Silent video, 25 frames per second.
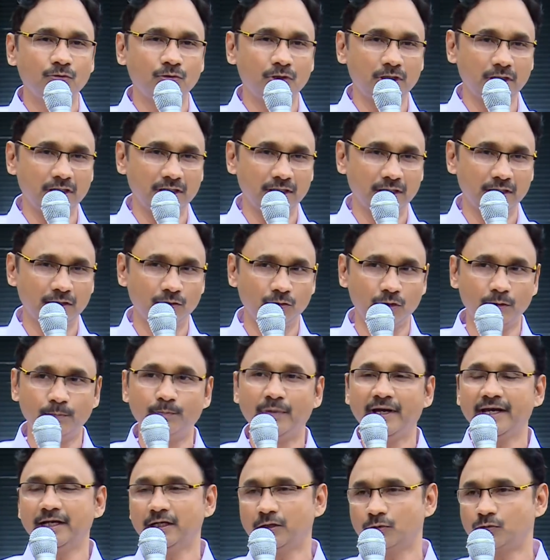ஒரு ஒரு
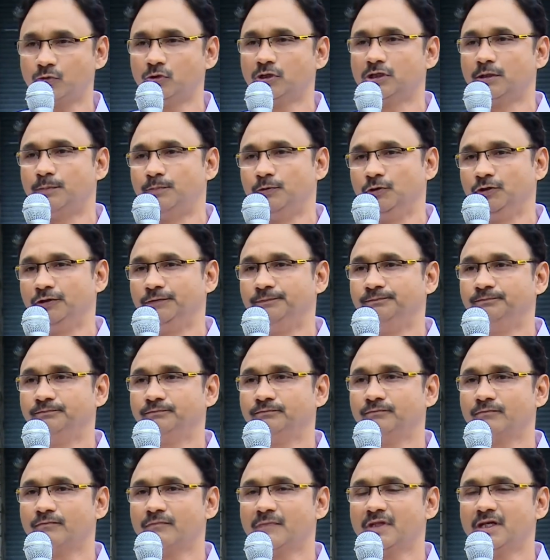பயனை கொடுக்க போகுது
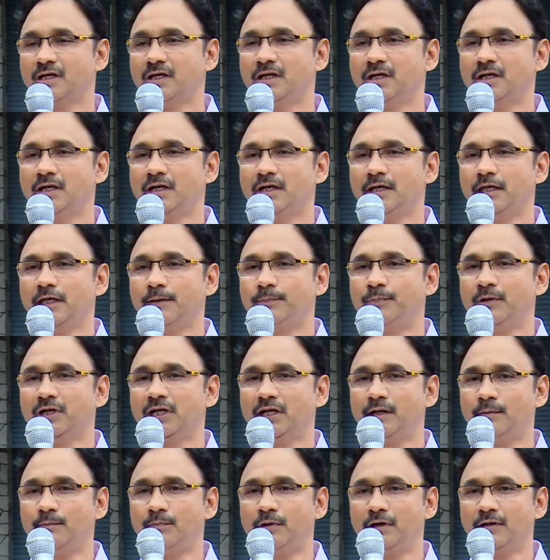இப்போ
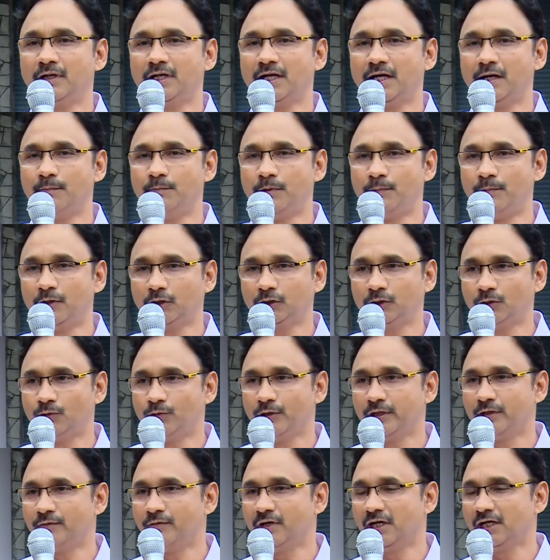நம்ம நாம்
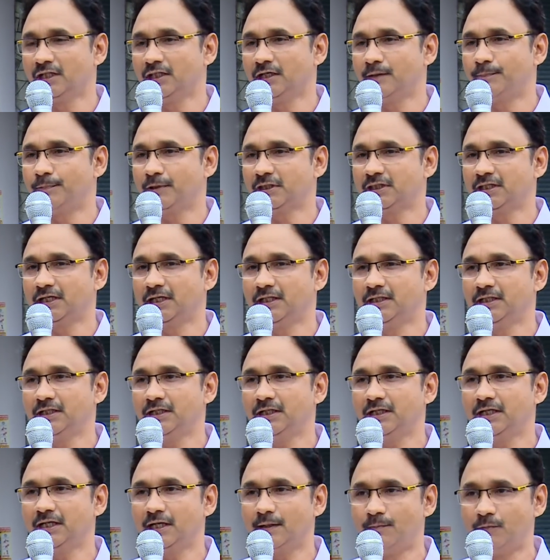மட்டும் உயிர் வாழ்ந்தால் பத்தாது
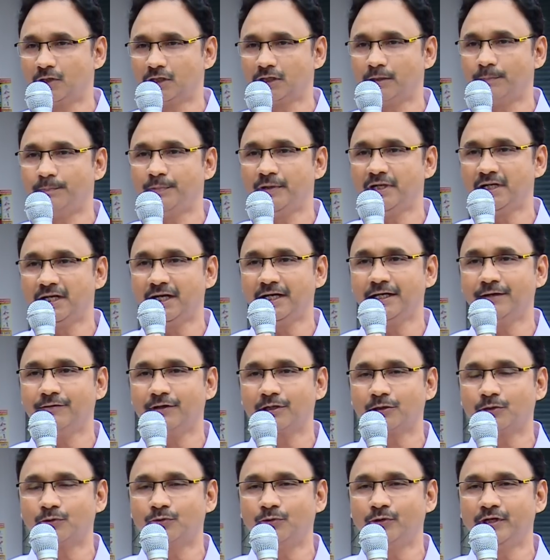நமக்கு பின்னாடி
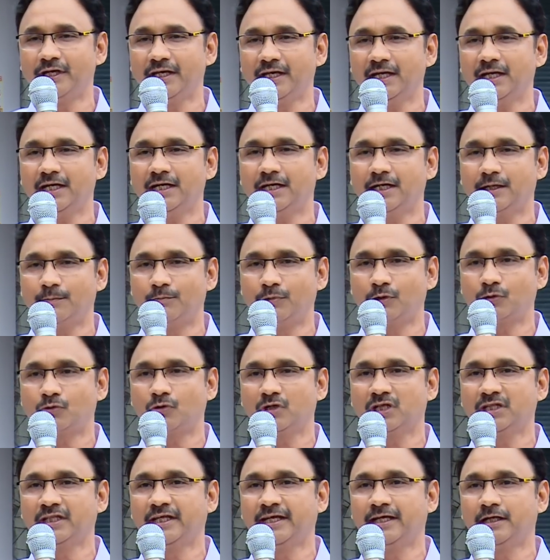வரக்கூடிய நம்ம
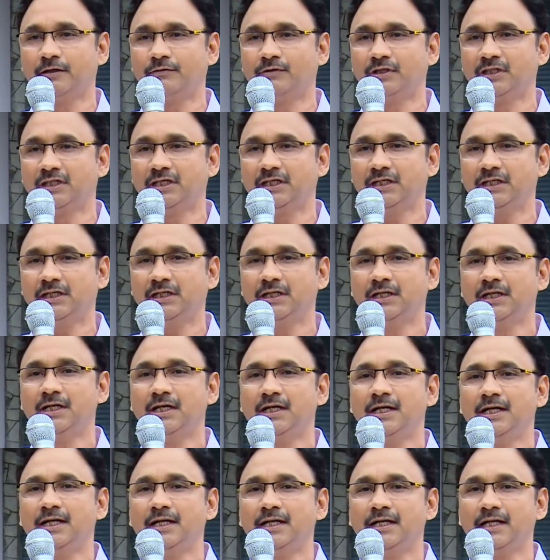குழந்தைகள் வந்து
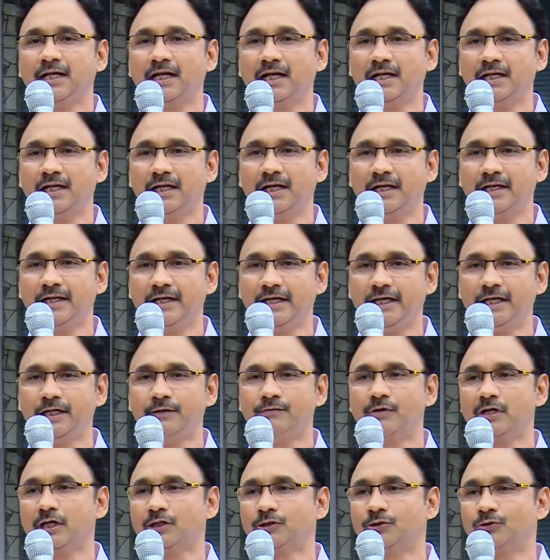நல்ல
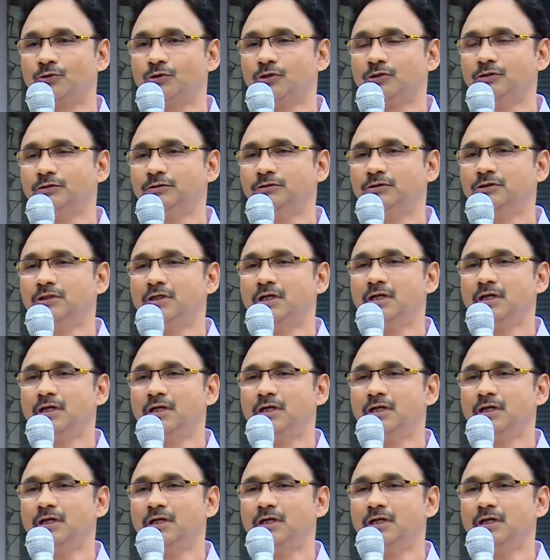நீர் வளத்தோடும்